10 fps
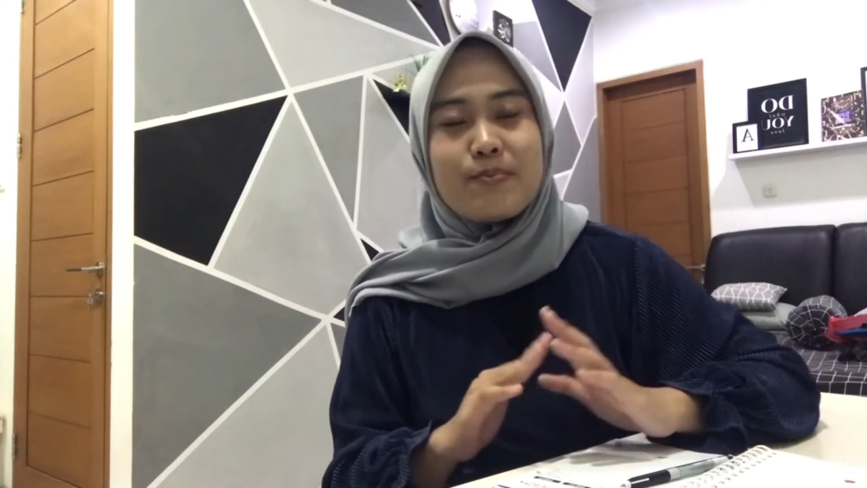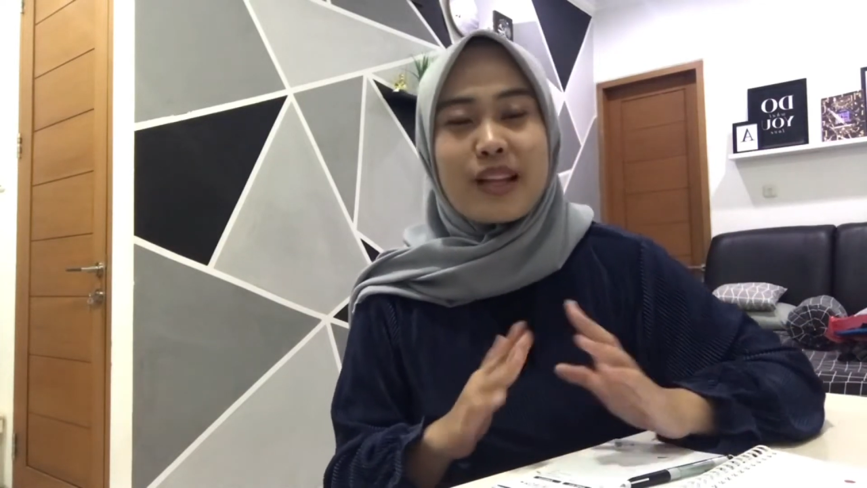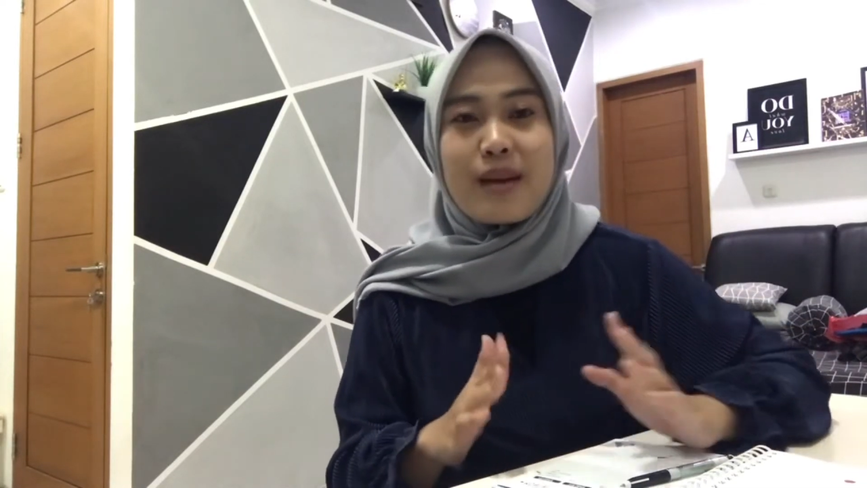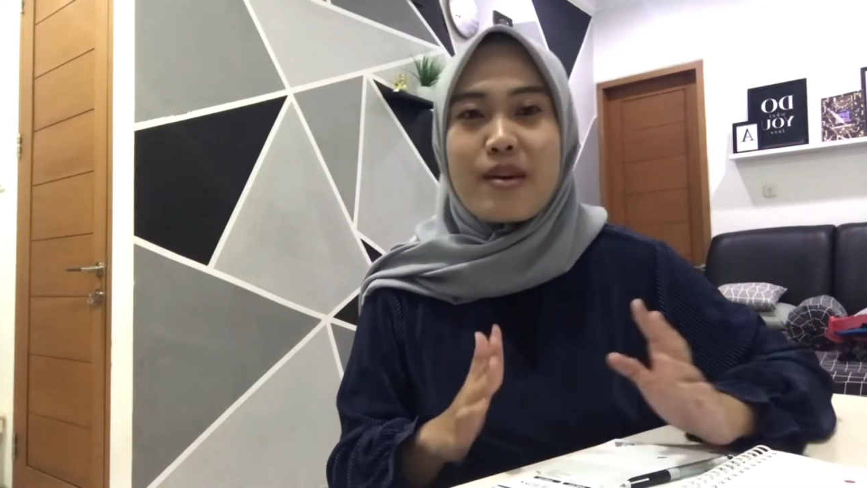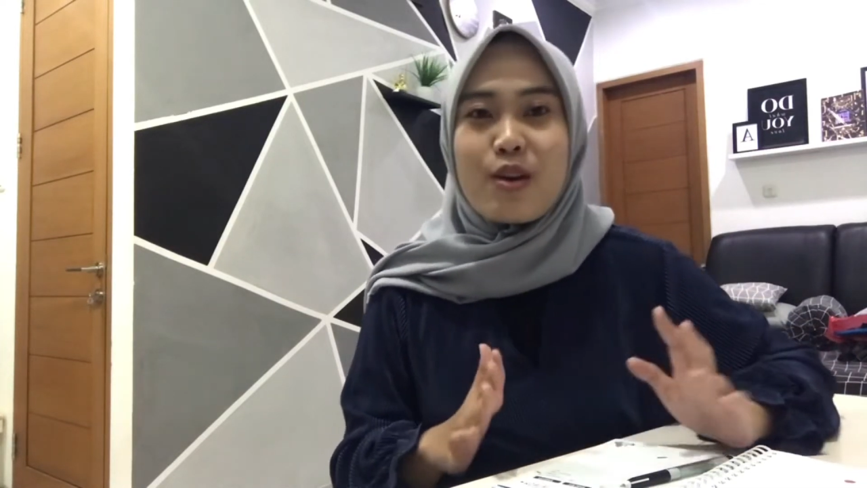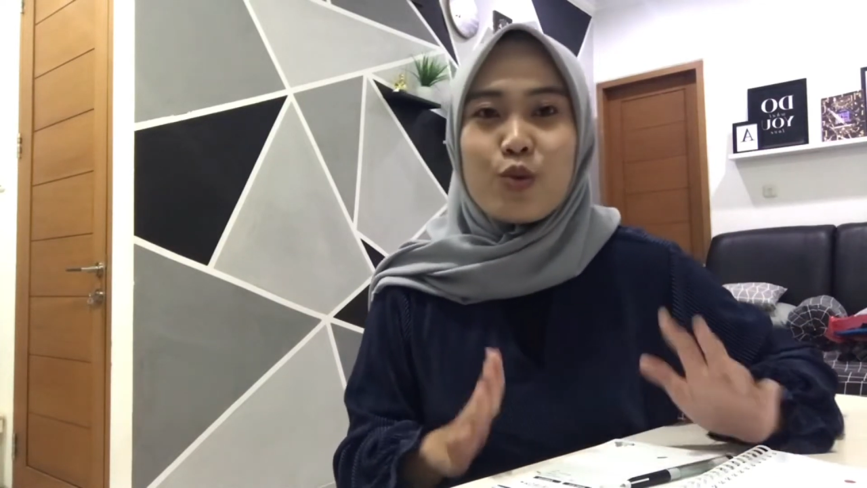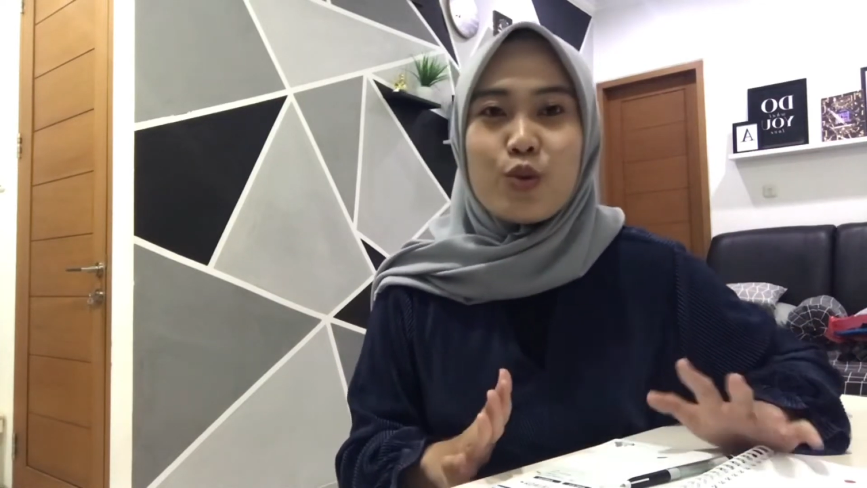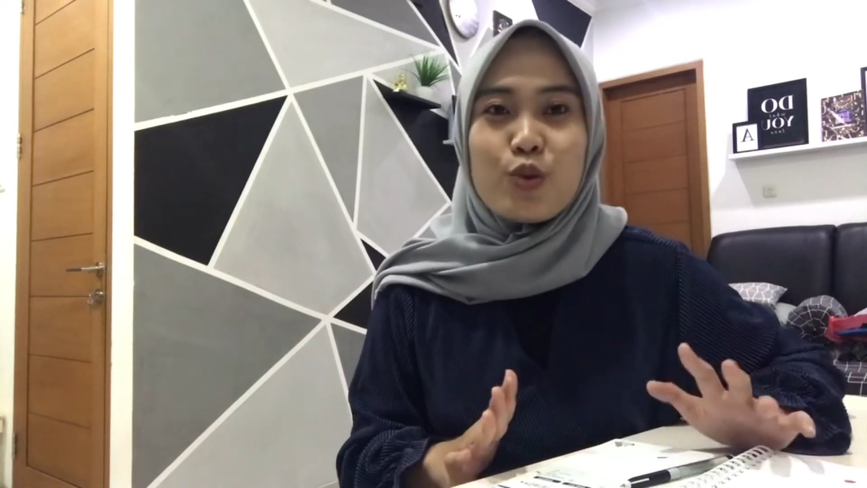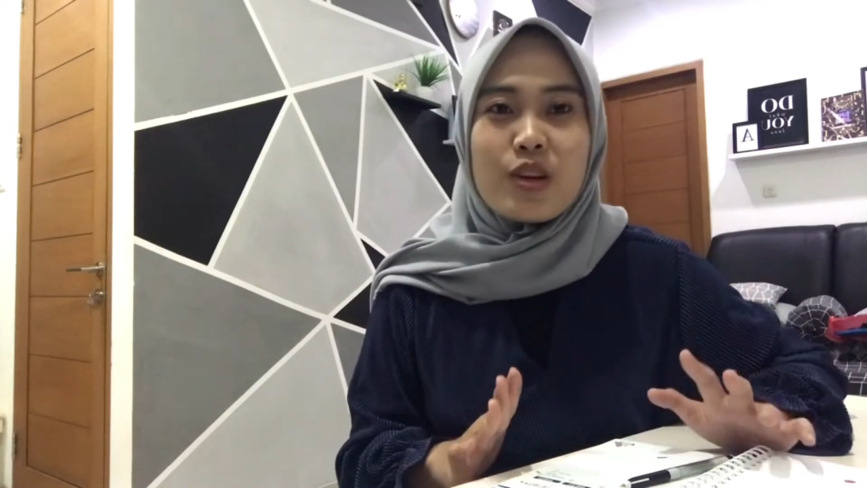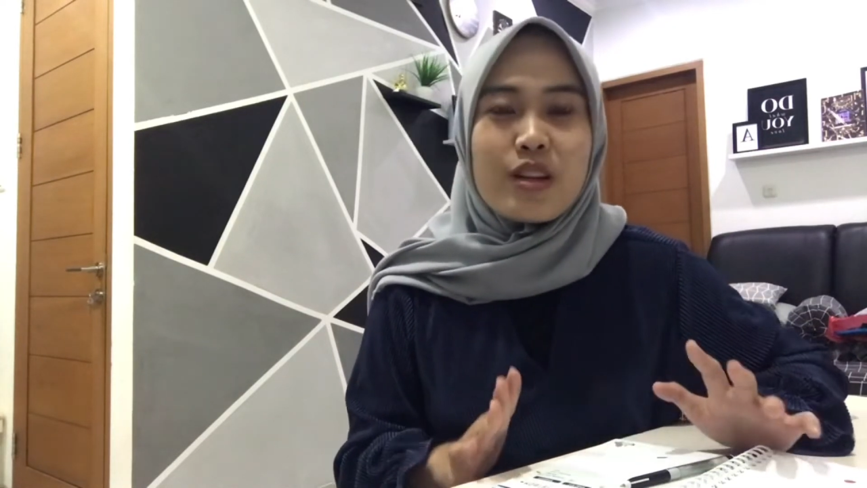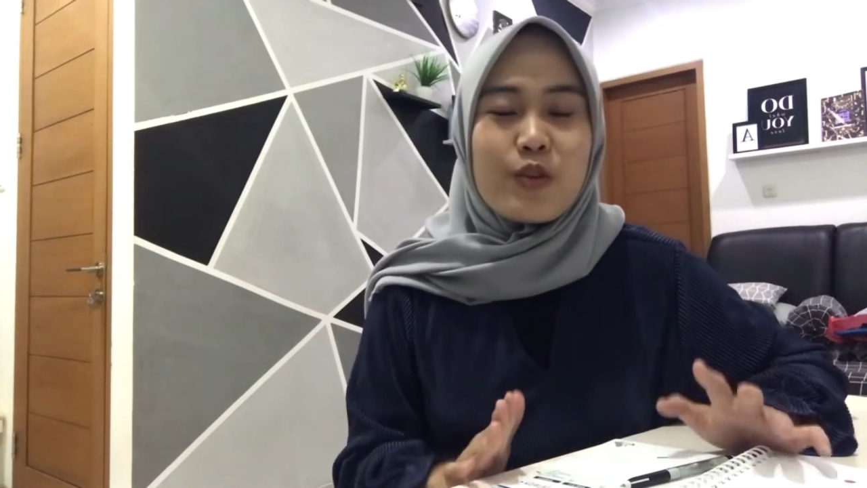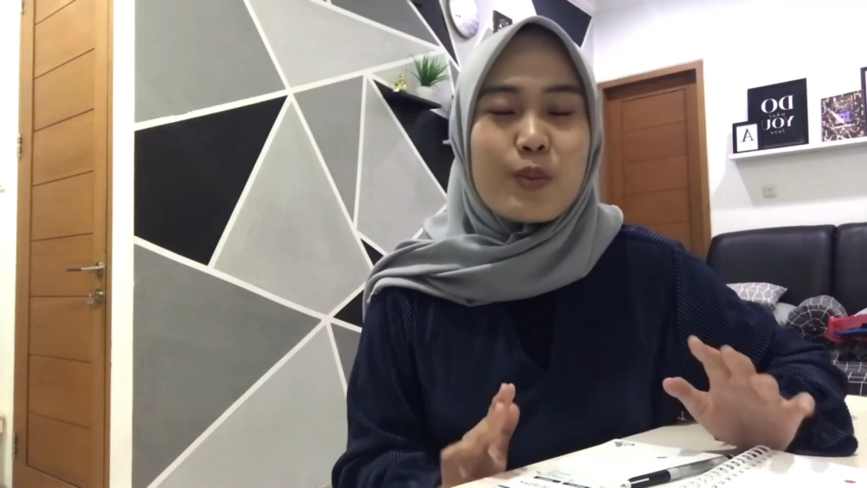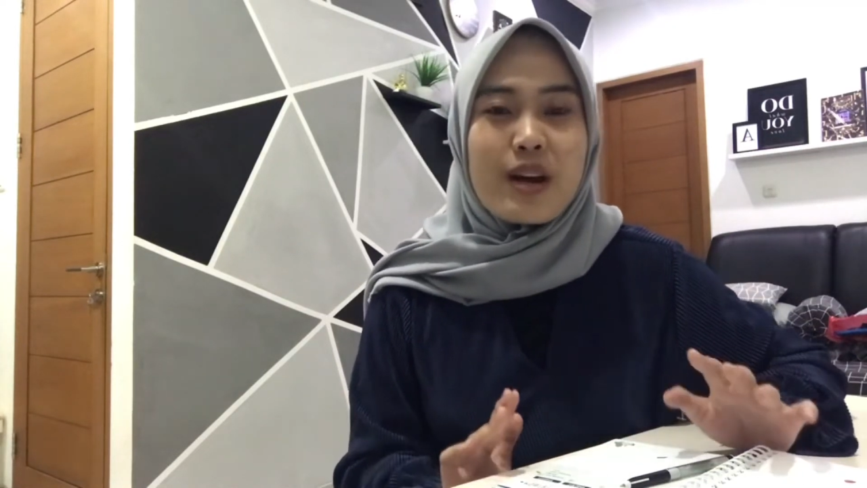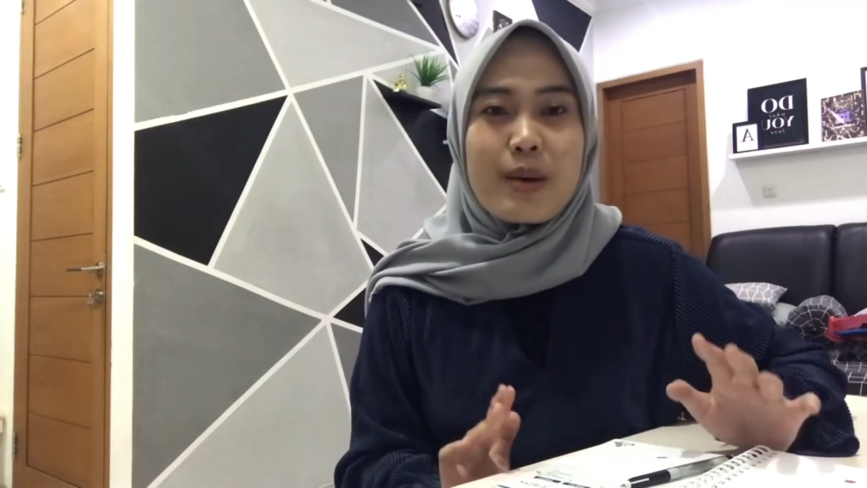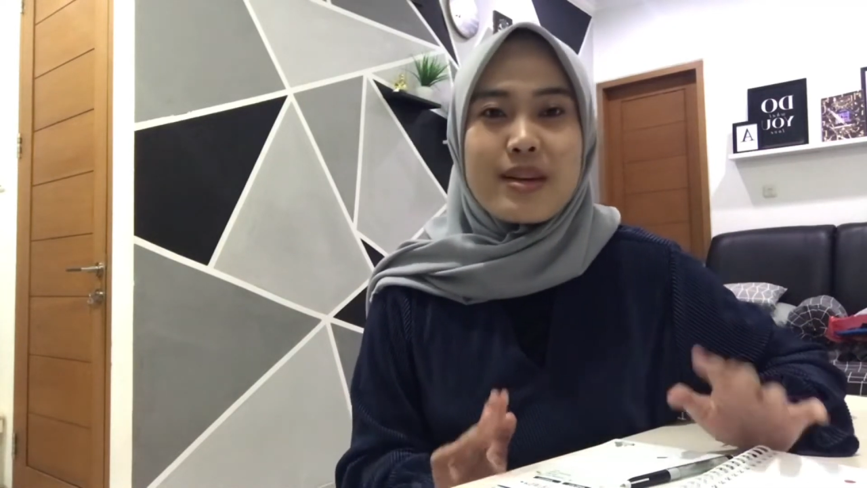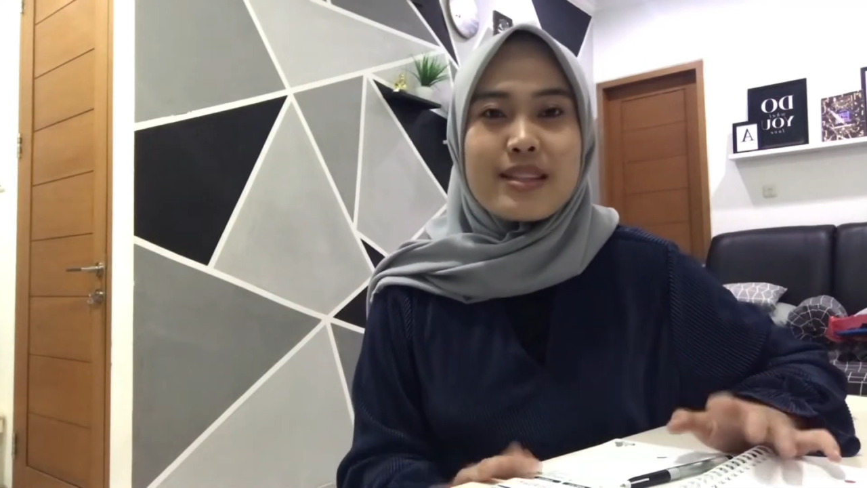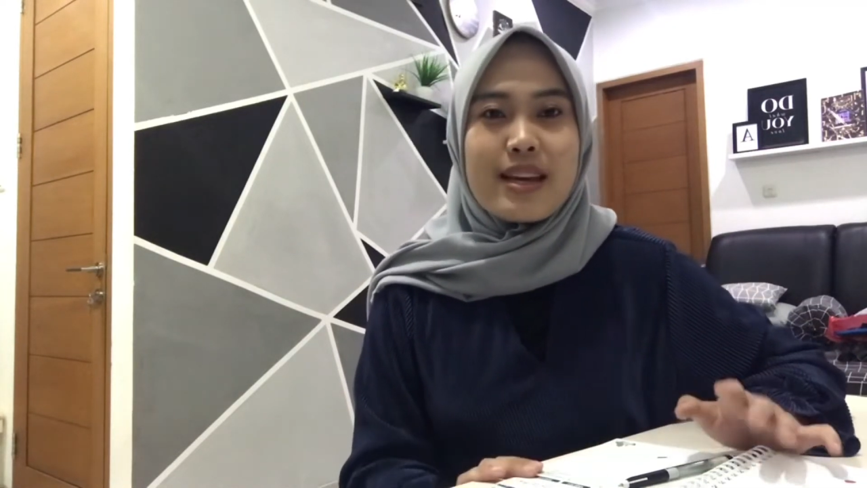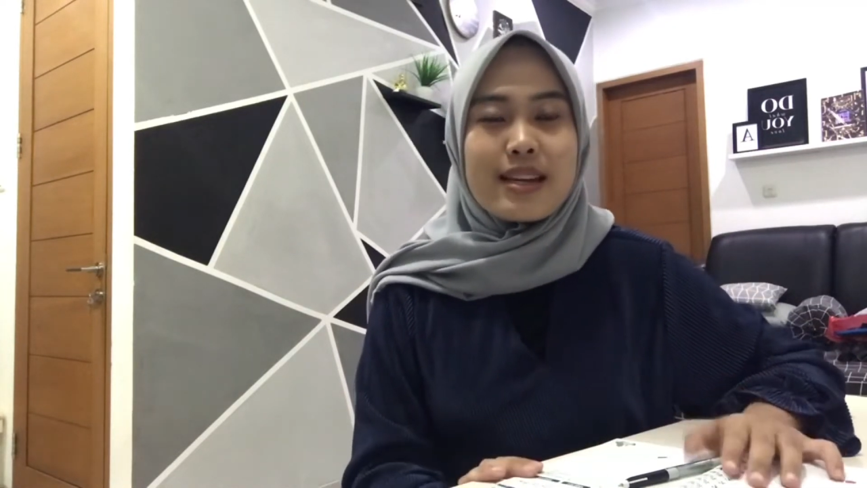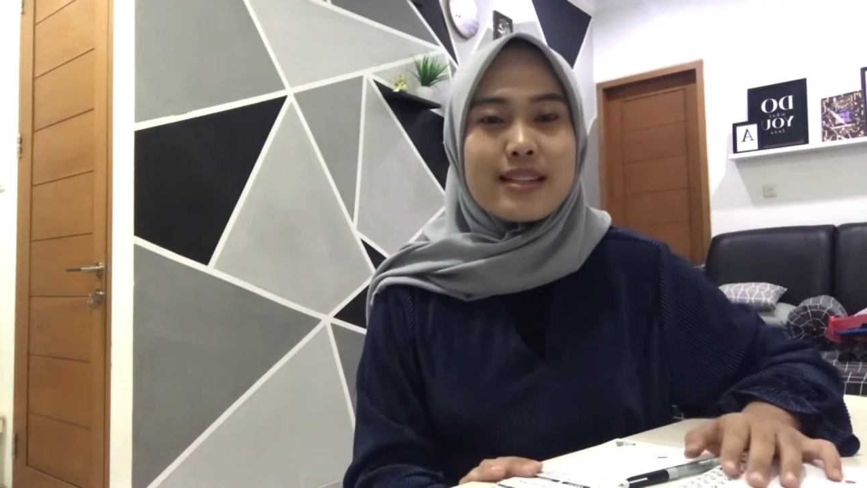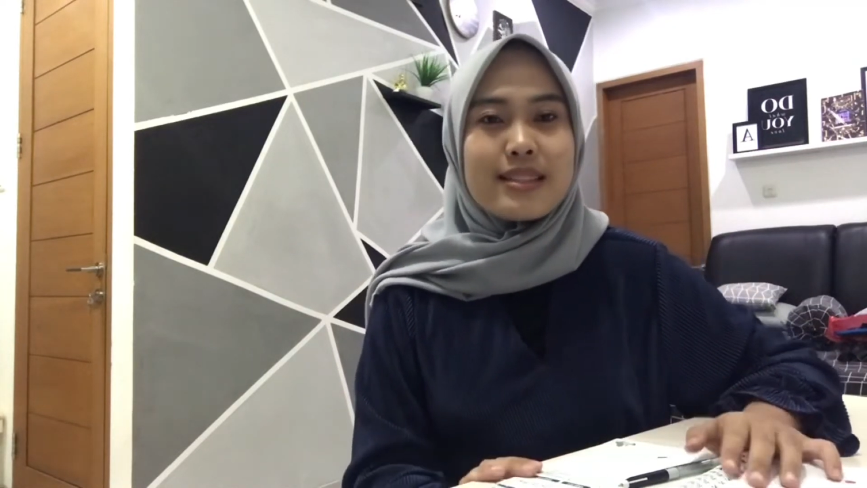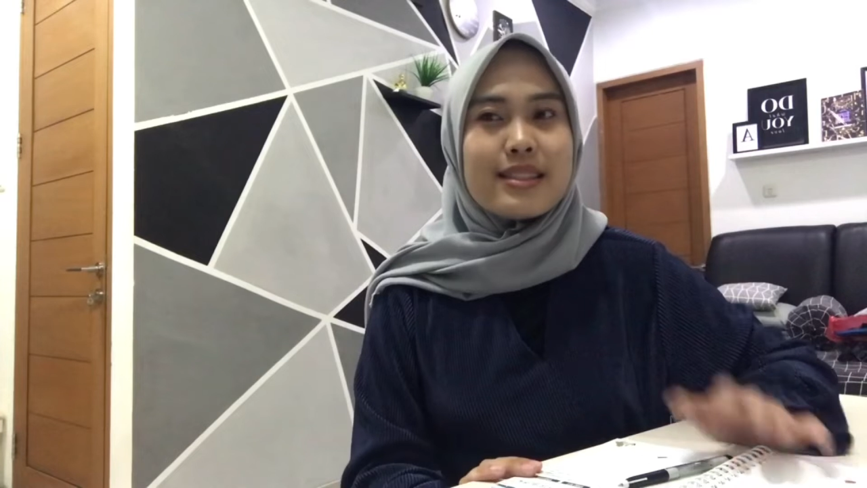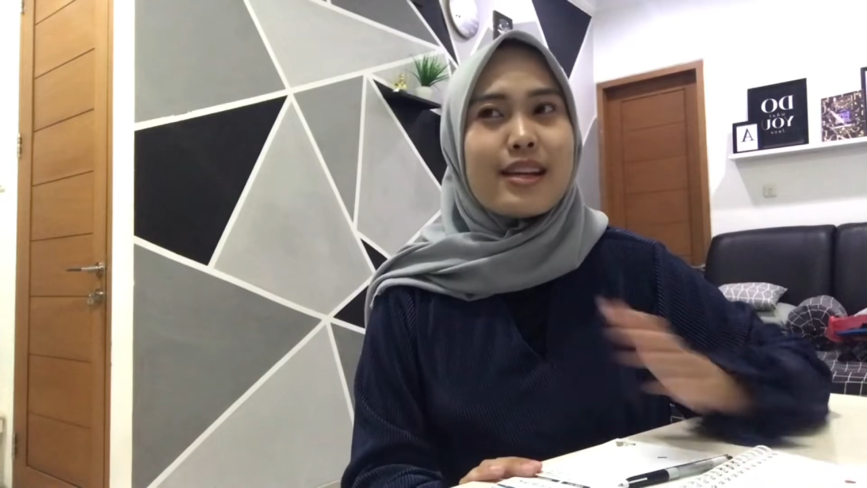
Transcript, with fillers: pertama aku untuk interview pakai bahasa Inggris